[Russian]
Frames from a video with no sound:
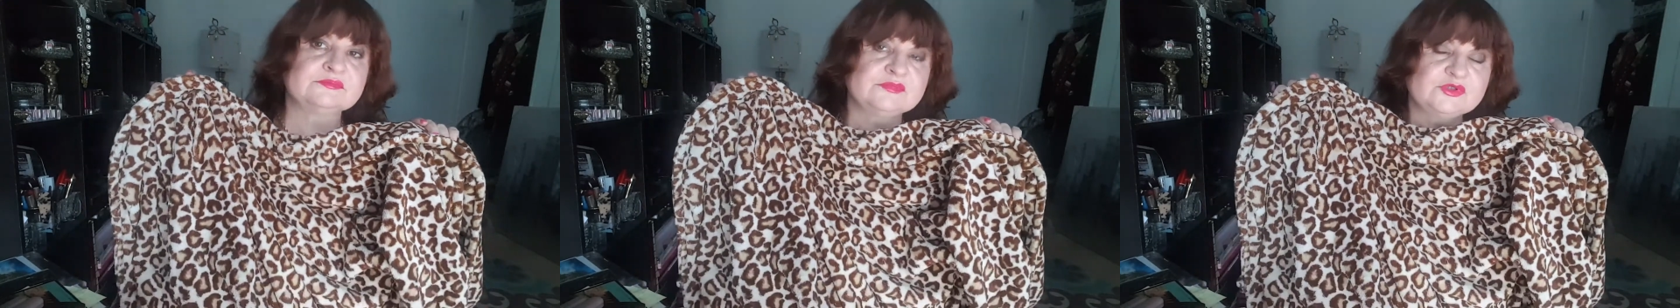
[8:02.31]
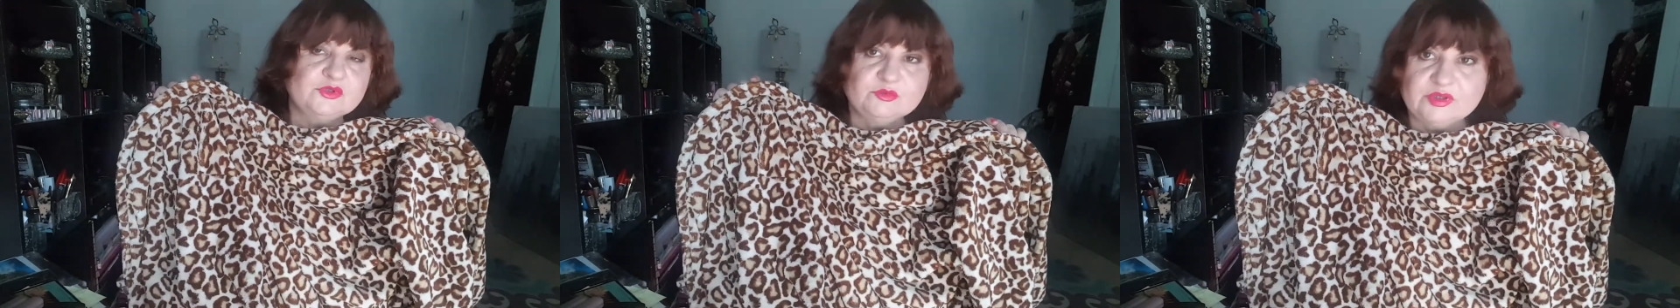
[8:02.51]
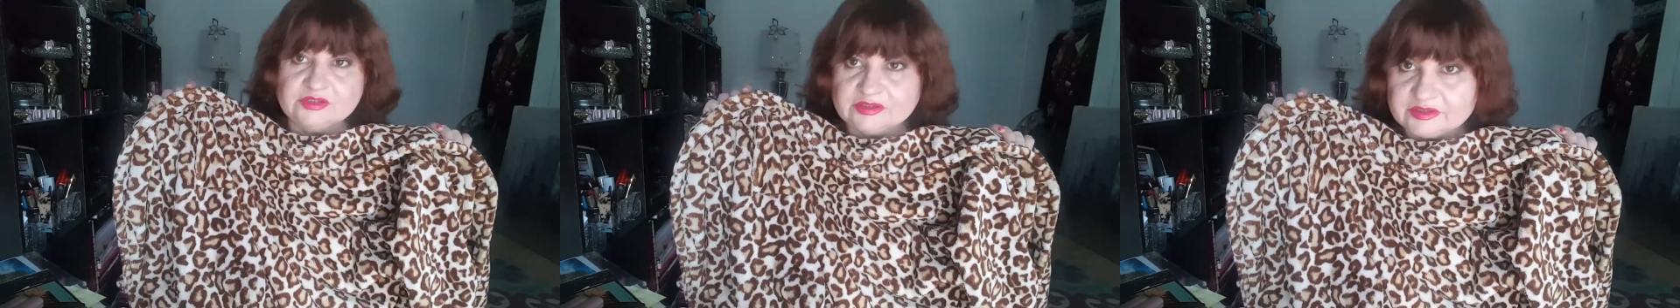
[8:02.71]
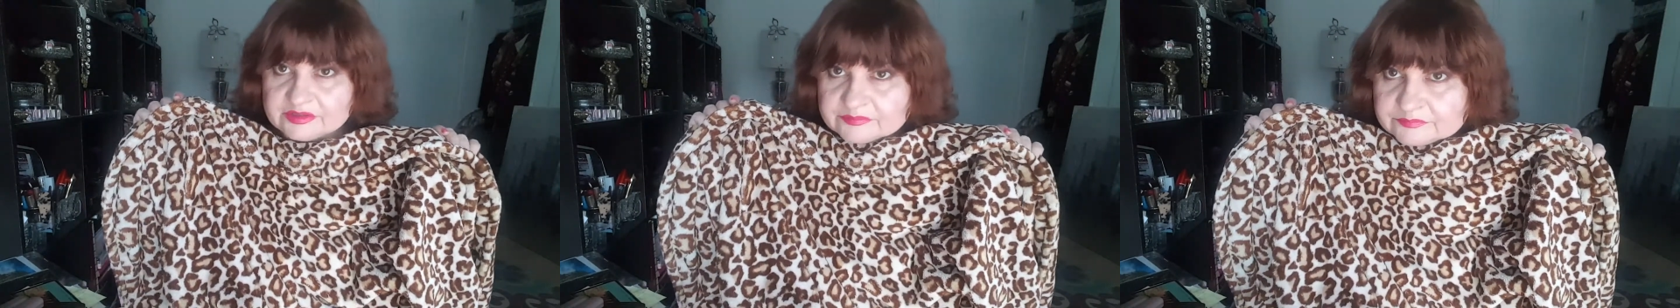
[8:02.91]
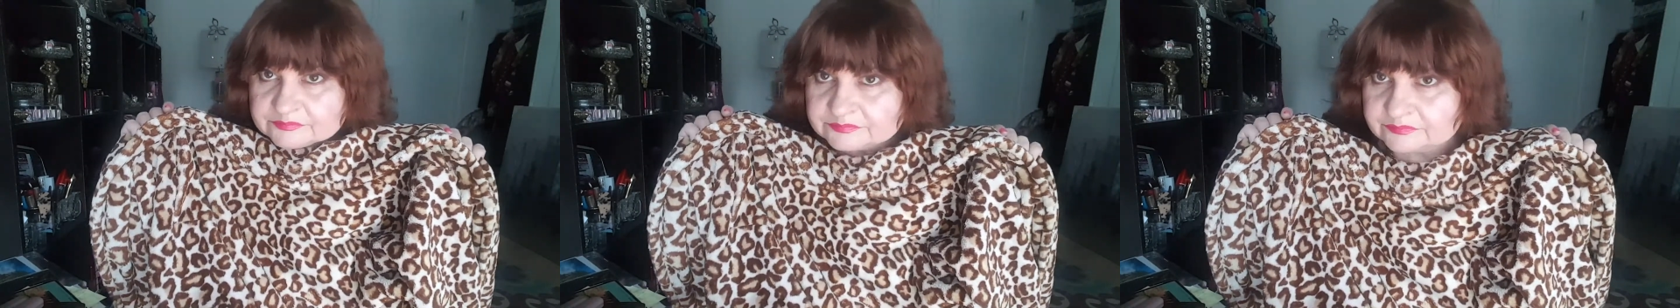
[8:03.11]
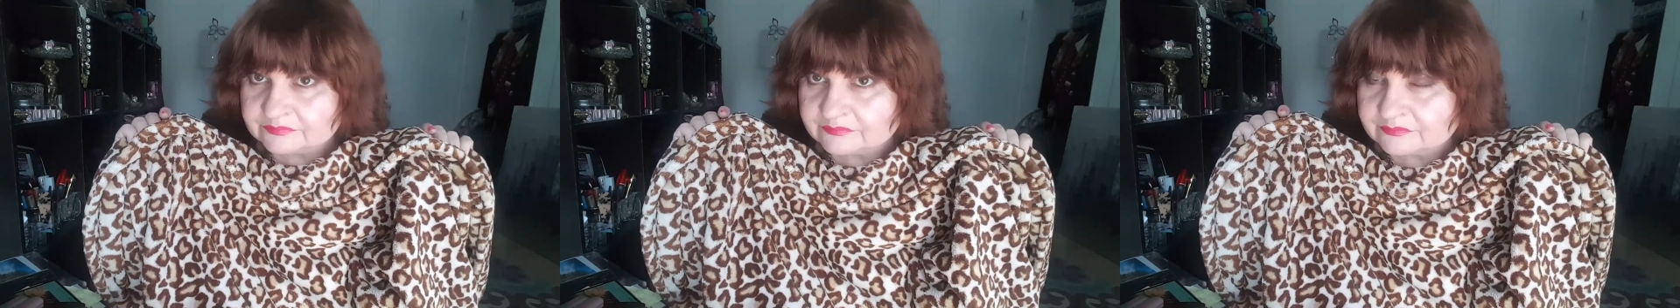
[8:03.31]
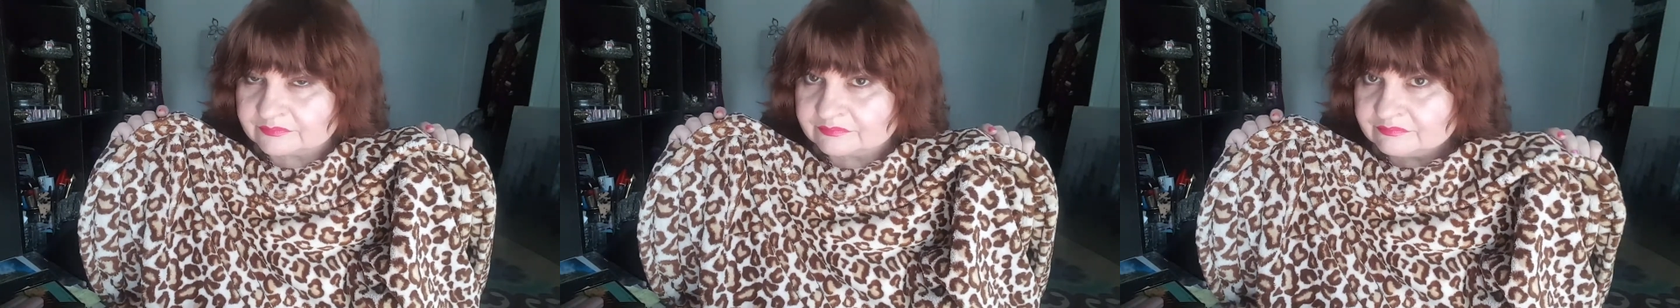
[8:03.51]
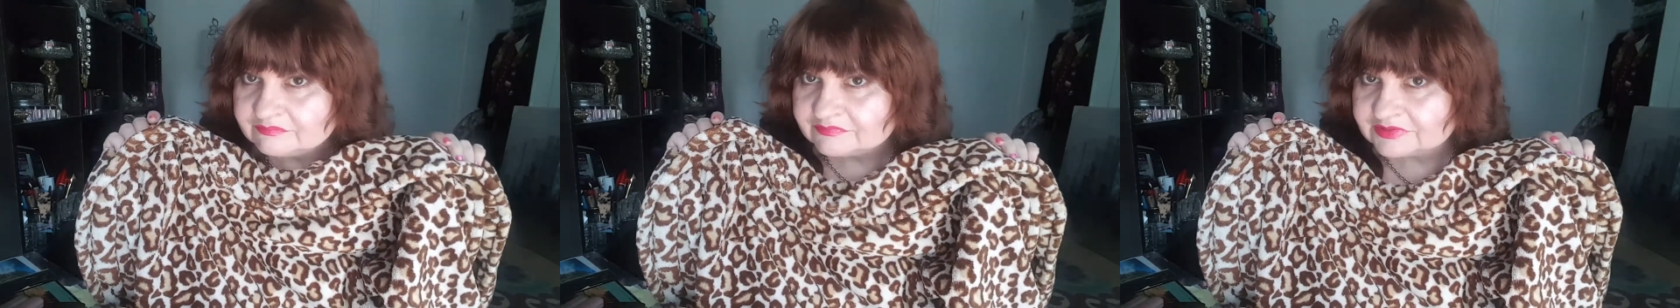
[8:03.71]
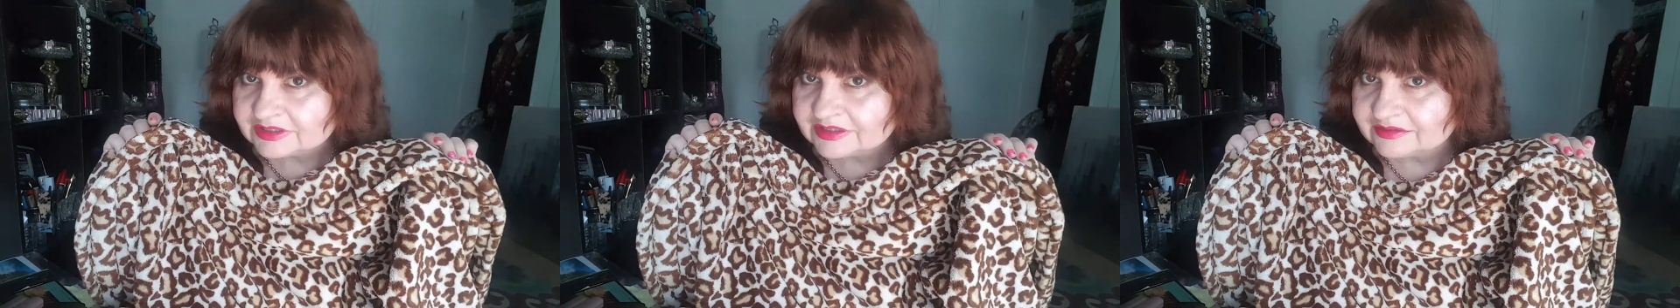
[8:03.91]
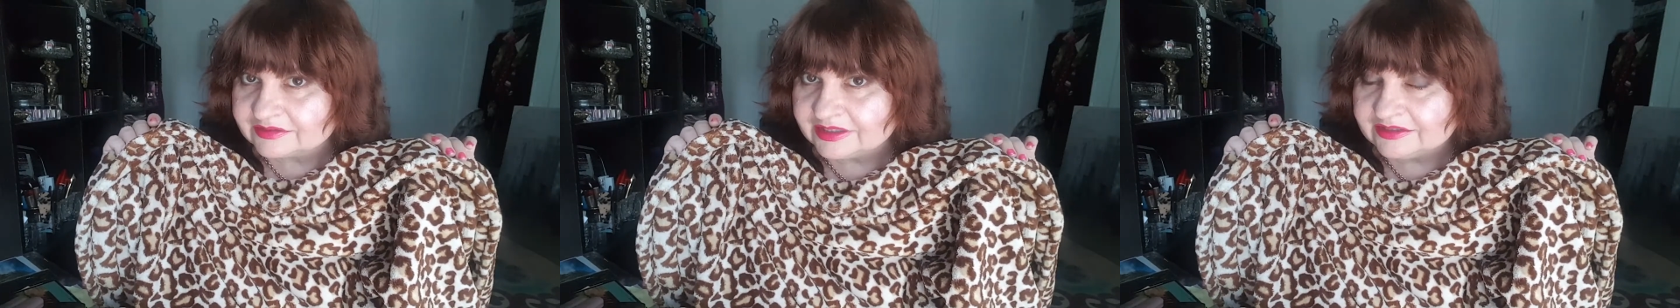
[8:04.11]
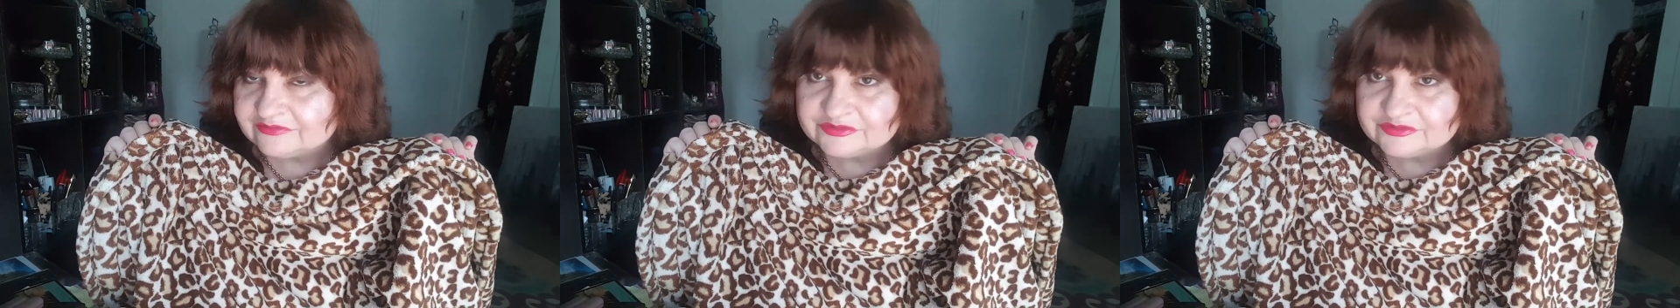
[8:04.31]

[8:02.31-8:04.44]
Ну, мало ли. Такая